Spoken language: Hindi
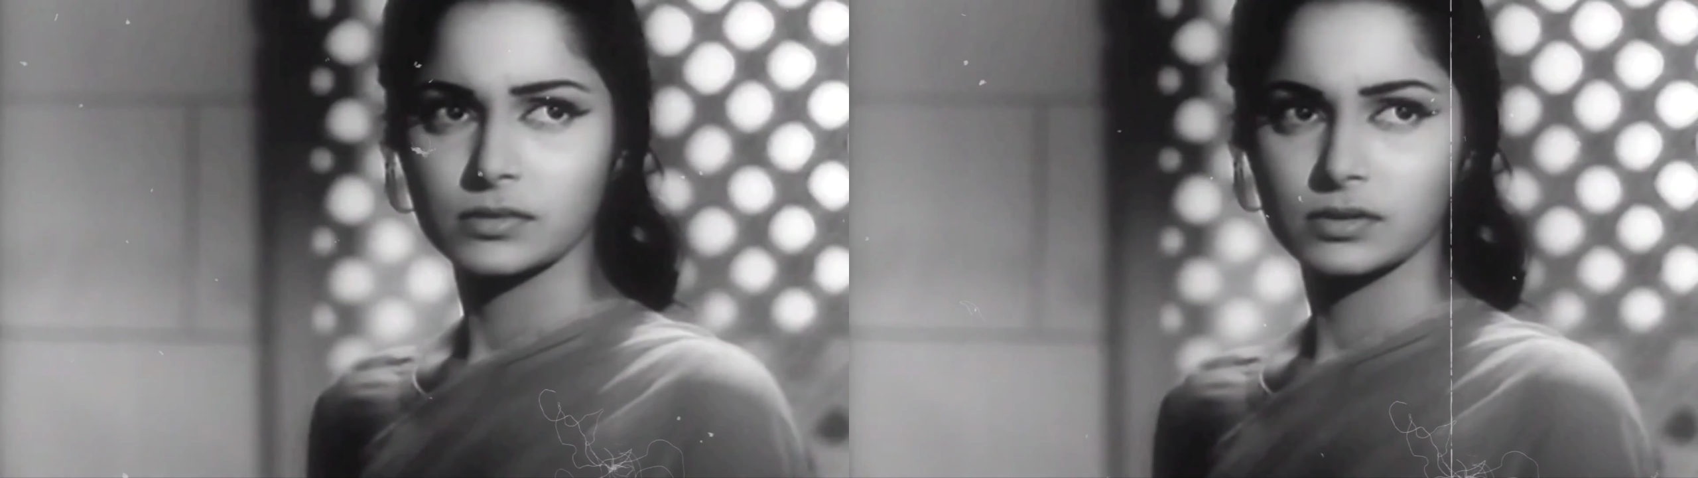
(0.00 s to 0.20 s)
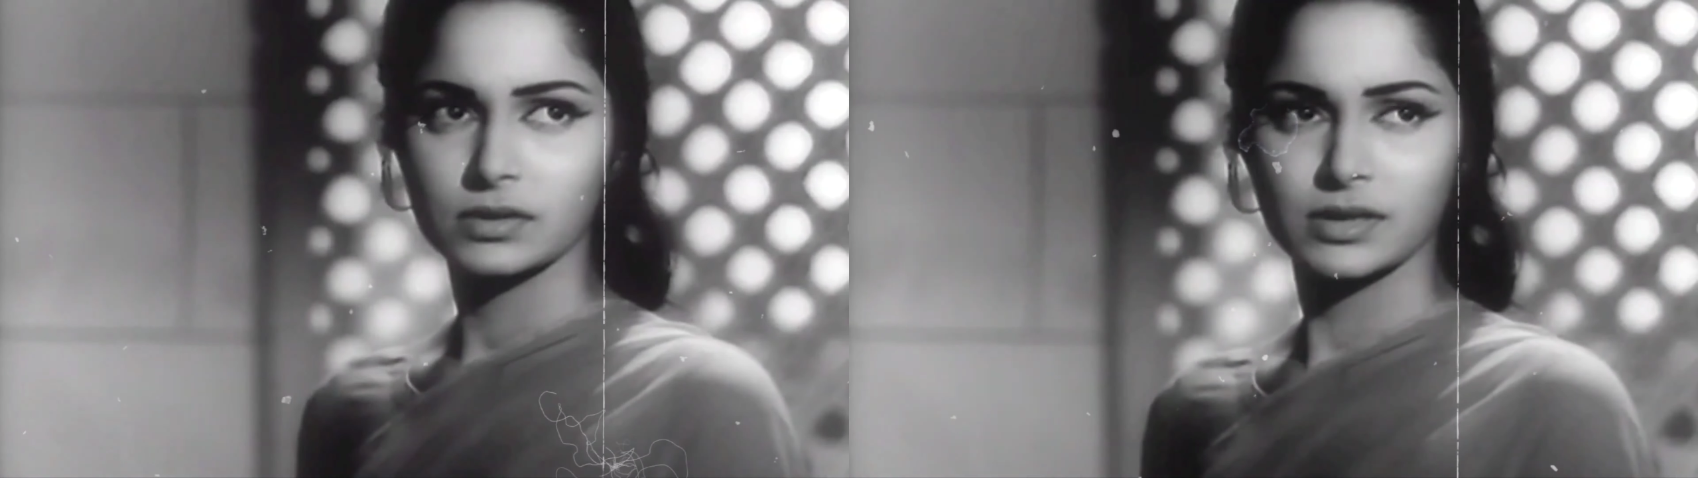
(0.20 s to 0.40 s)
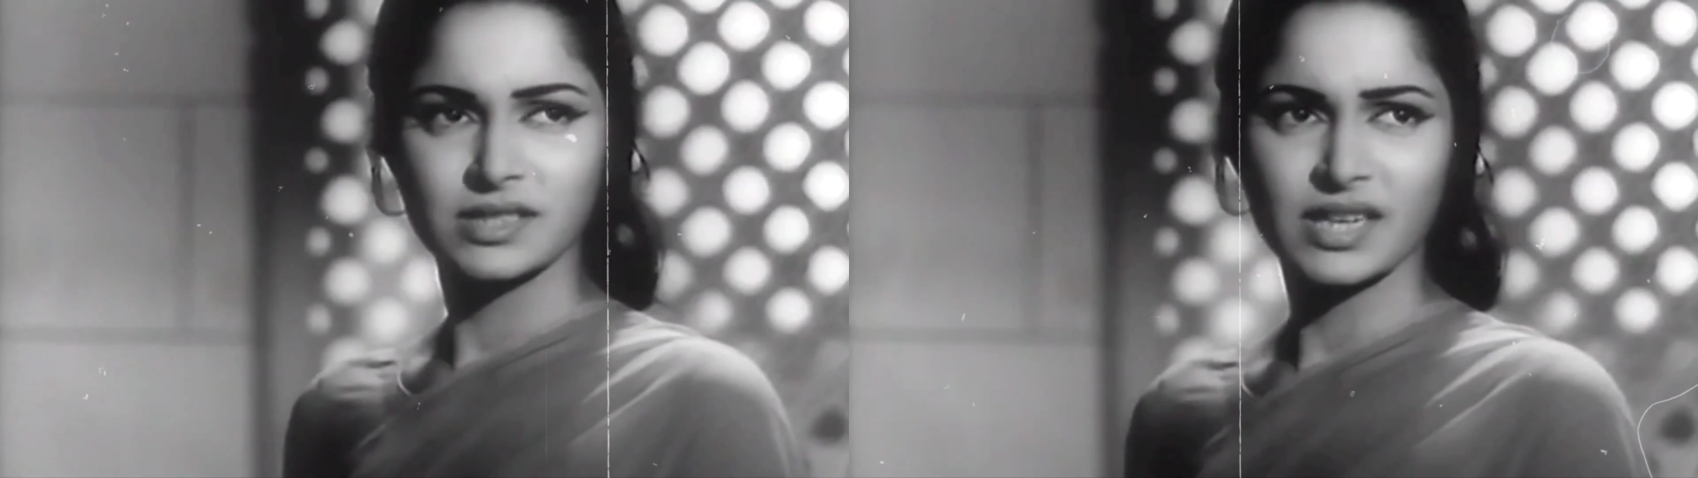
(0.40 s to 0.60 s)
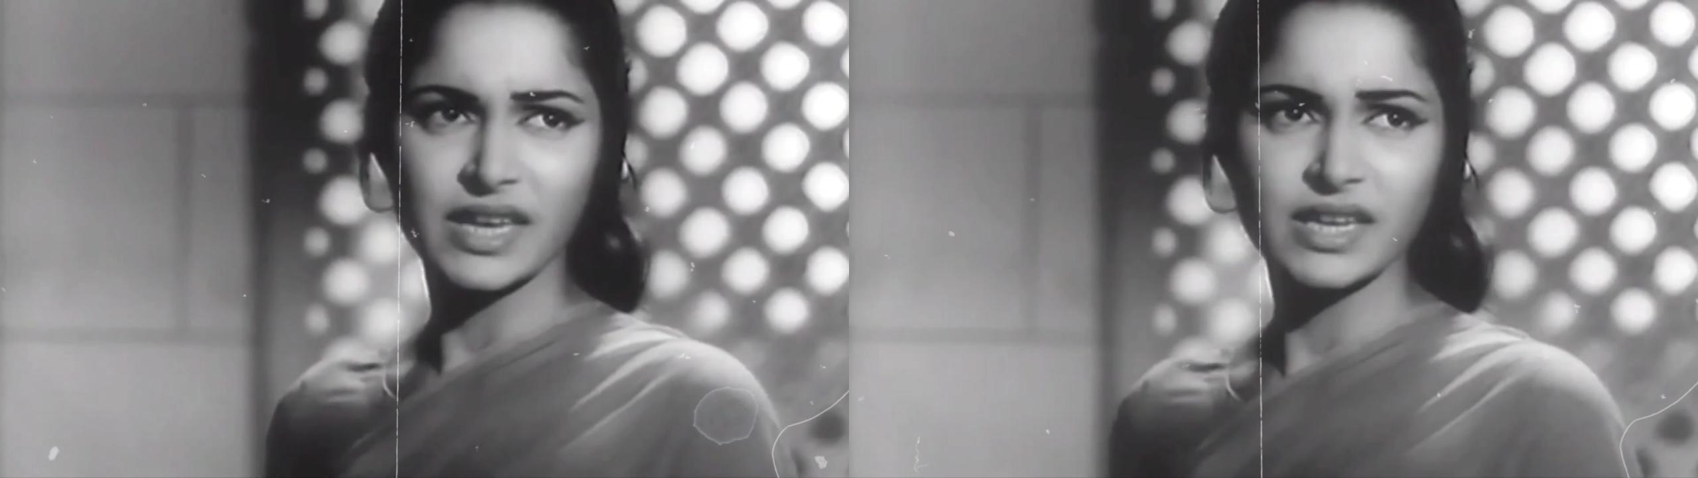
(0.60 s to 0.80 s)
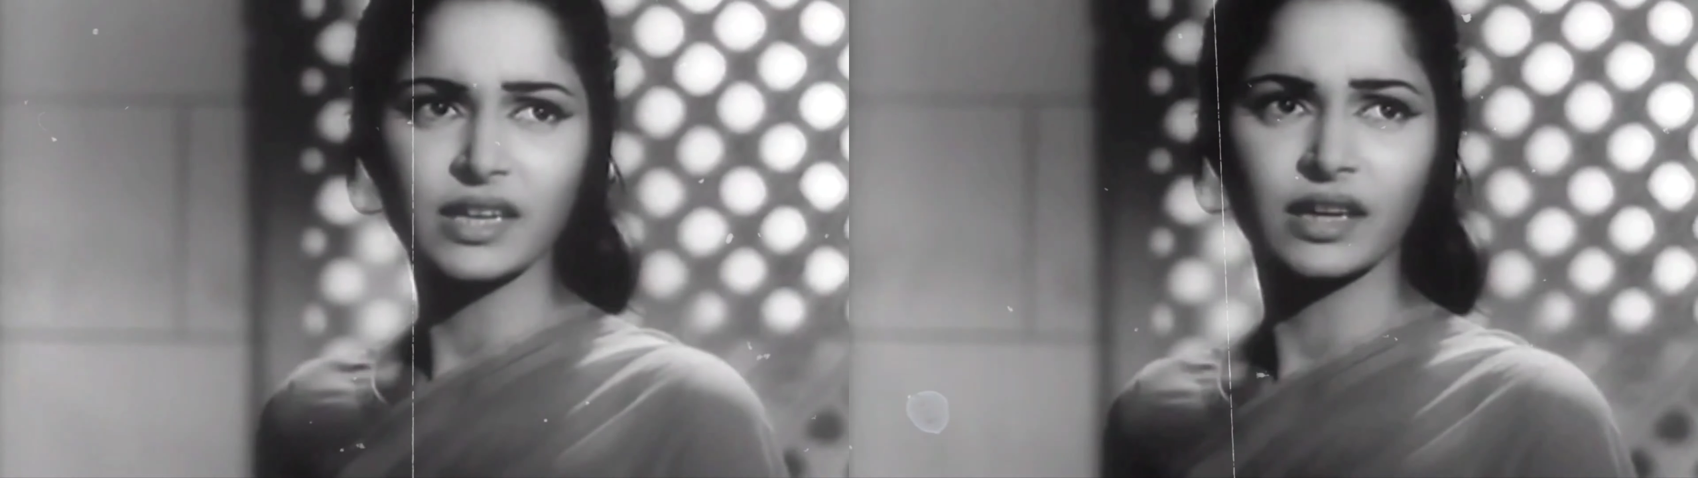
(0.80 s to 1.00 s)
साड़ी
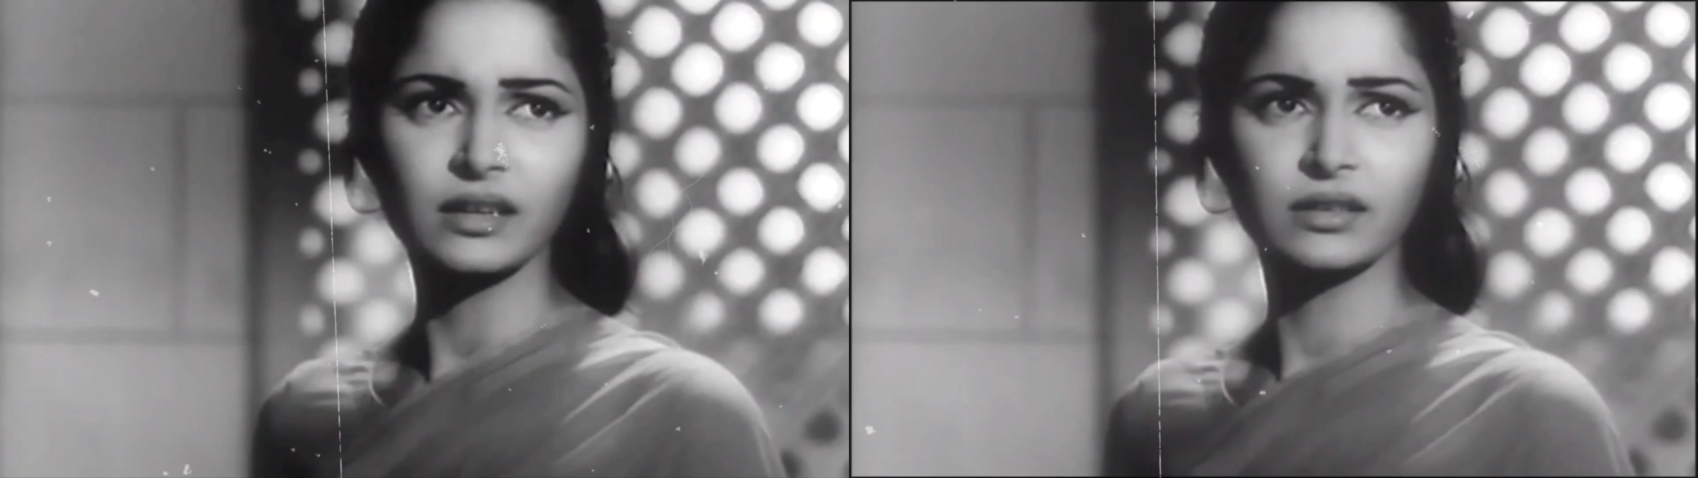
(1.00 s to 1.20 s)
उतारने पर